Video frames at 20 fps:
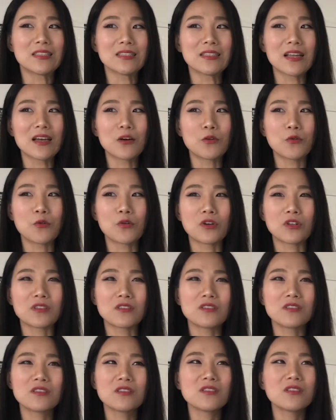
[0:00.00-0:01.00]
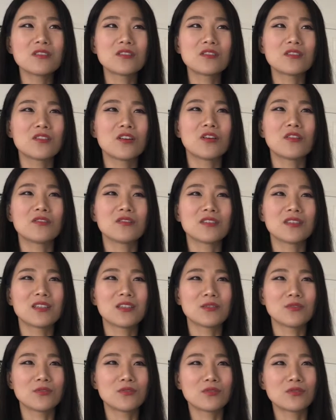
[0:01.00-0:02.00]
那我吃的时候
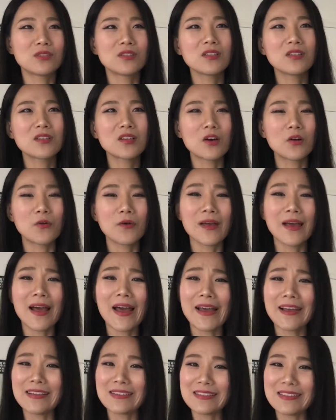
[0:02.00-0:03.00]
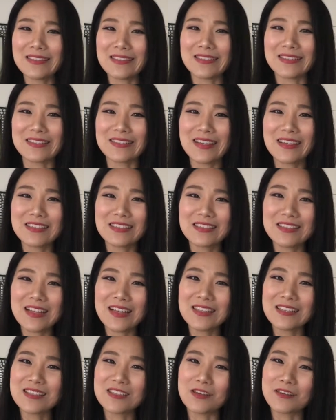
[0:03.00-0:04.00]
呢，我觉得口味还行，但是
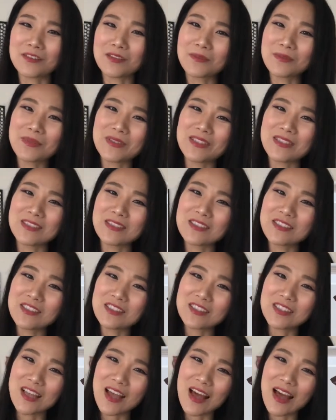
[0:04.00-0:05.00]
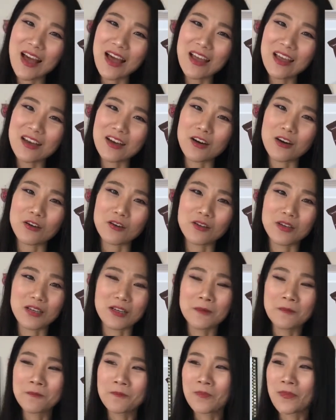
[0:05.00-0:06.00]
它饺子皮真的是太厚
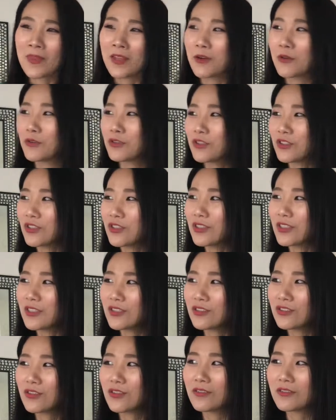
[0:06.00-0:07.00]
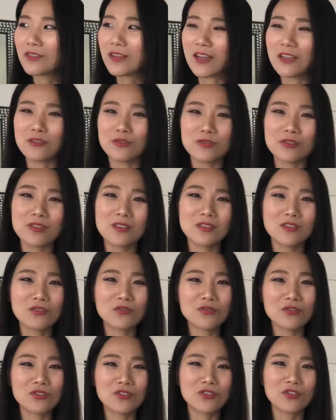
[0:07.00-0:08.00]
了。我吃了之后就感觉
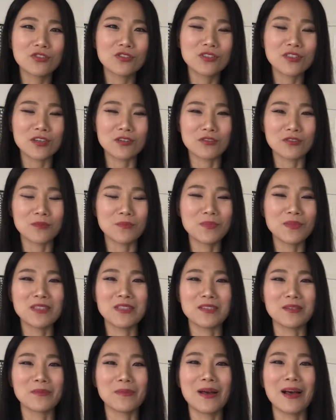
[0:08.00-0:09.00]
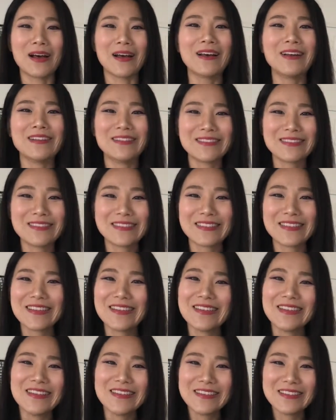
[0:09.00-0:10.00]
就是吃饺子皮嘛，
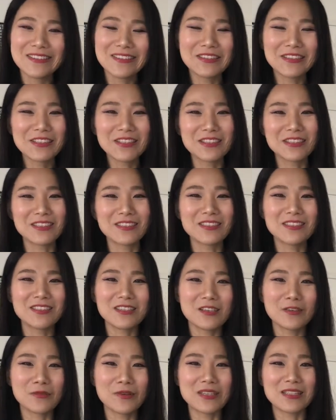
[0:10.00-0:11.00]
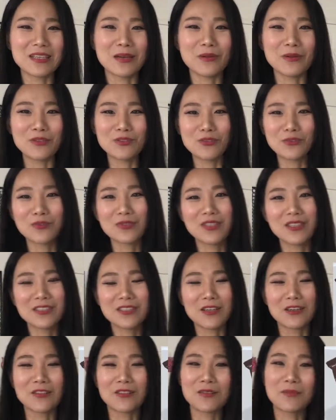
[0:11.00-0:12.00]
有可能是因为咱们中国的
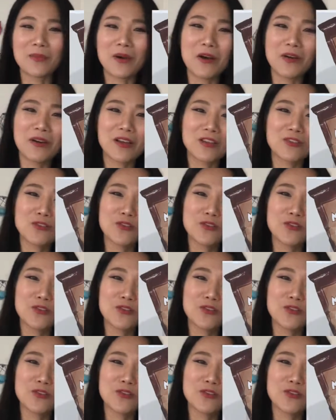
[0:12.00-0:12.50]
饺子把我给